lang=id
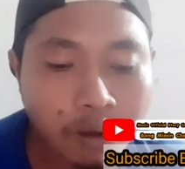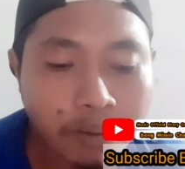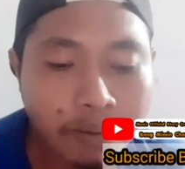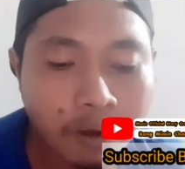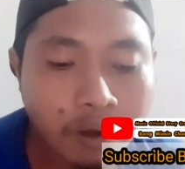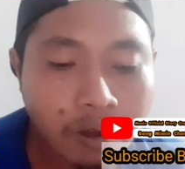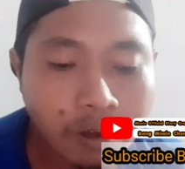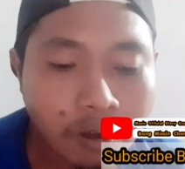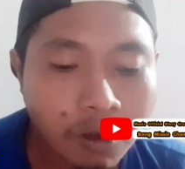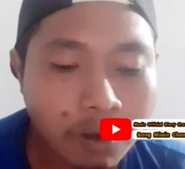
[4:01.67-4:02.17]

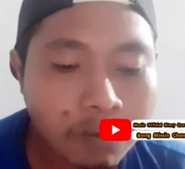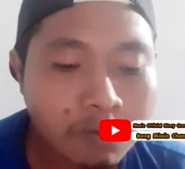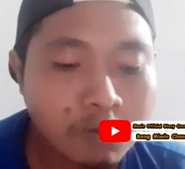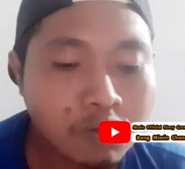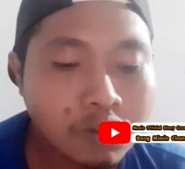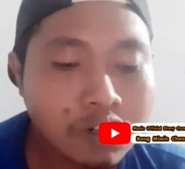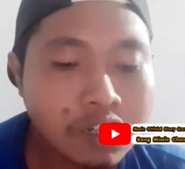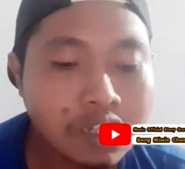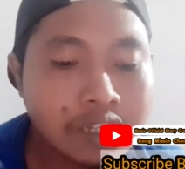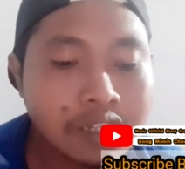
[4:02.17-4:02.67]

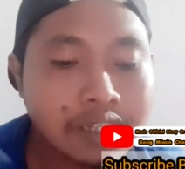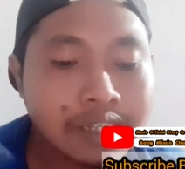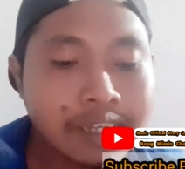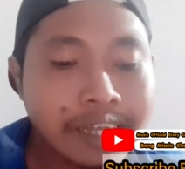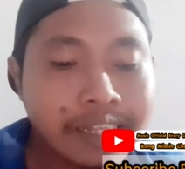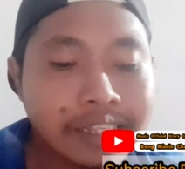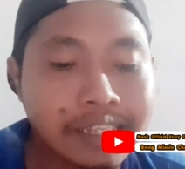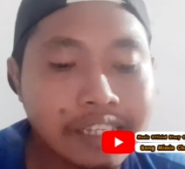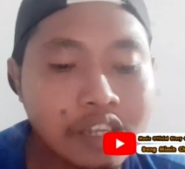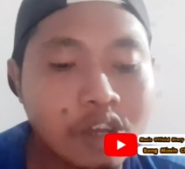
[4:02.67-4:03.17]

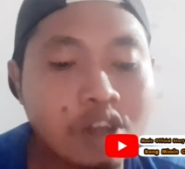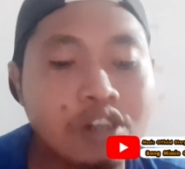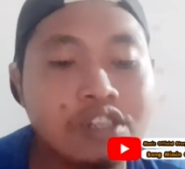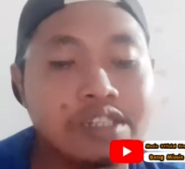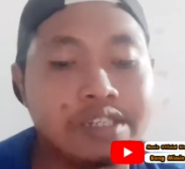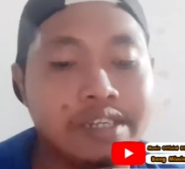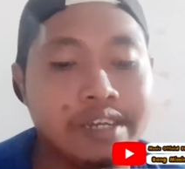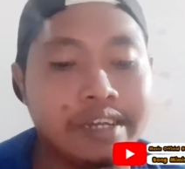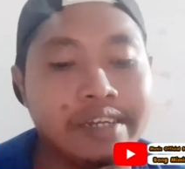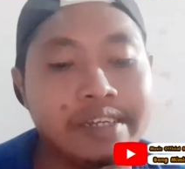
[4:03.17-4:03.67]

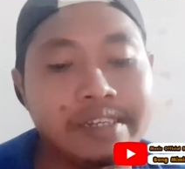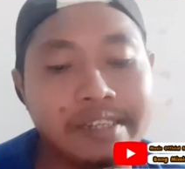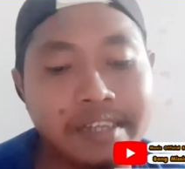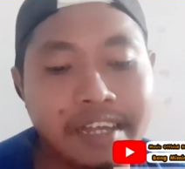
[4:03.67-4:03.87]
communication.